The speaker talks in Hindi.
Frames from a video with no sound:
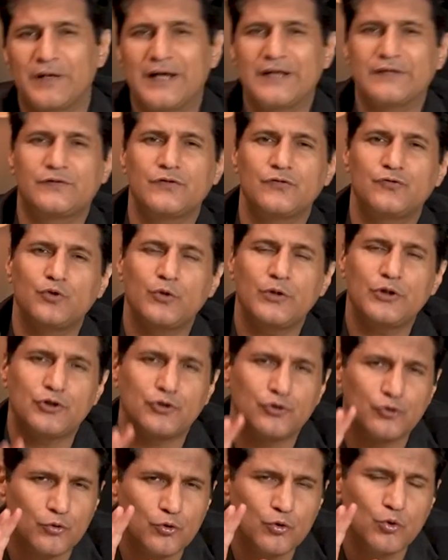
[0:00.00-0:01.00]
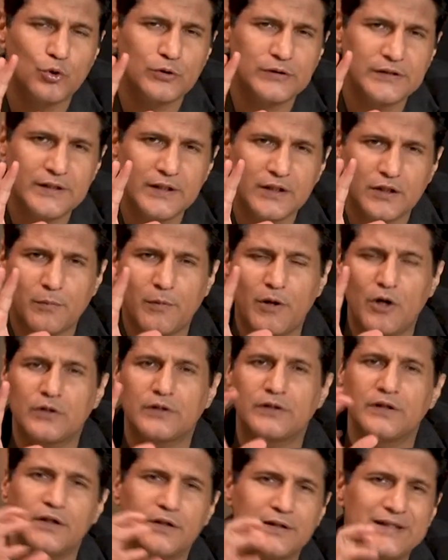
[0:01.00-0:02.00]
प्राइसेज जो है शुरू होती हैं एट
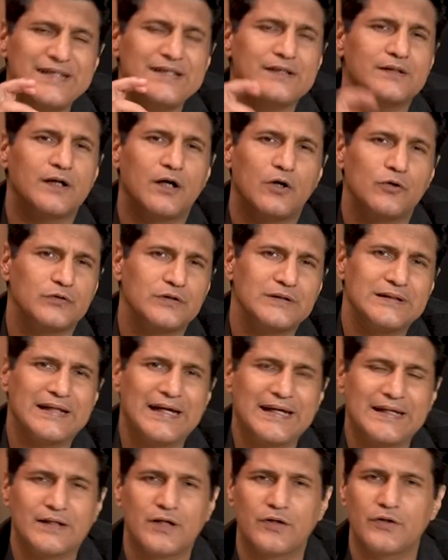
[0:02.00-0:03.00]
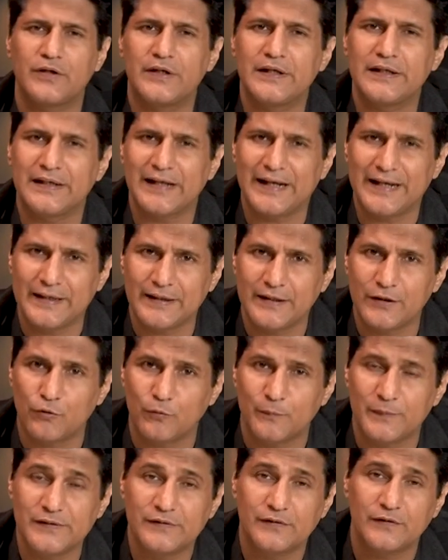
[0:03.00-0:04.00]
अबाउट थर्टीन थाउजेंड नाइन हंड्रेड एंड नाइन्टी
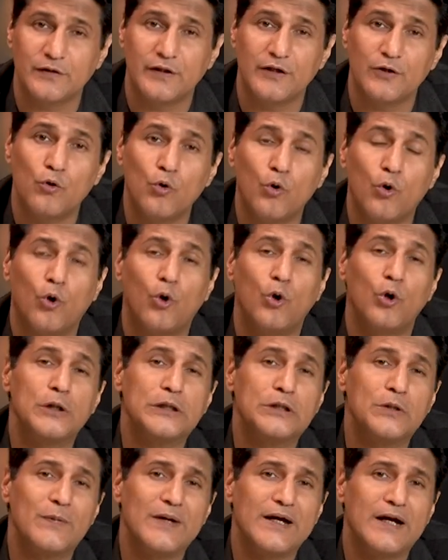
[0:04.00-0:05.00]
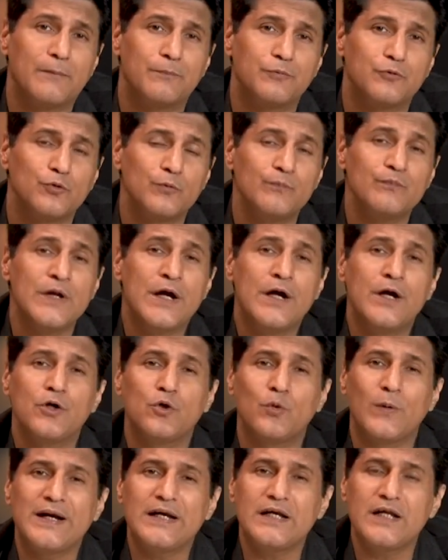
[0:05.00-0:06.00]
रुपीज़ एंड दे गो ऑल द वे अप टू
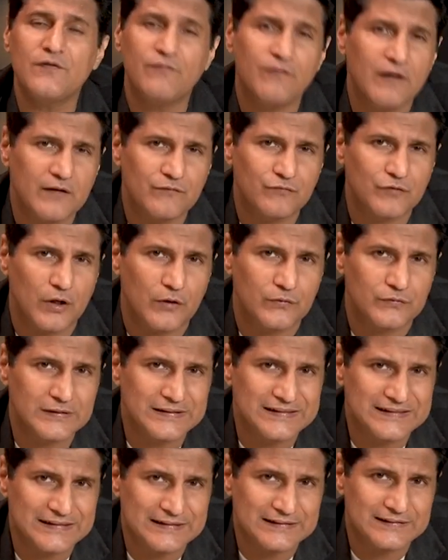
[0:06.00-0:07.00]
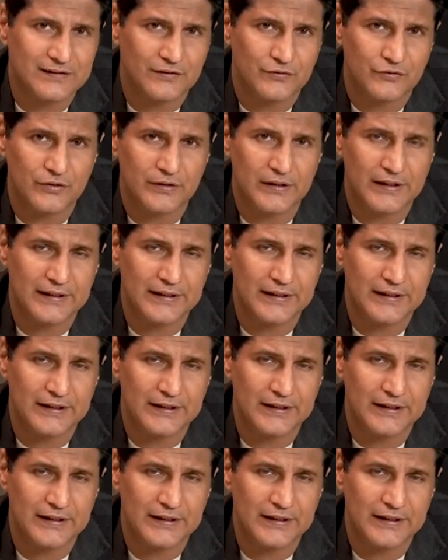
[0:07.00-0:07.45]
ट्वेंटी फाइव थाउजेंड सिक्स हंड्रेड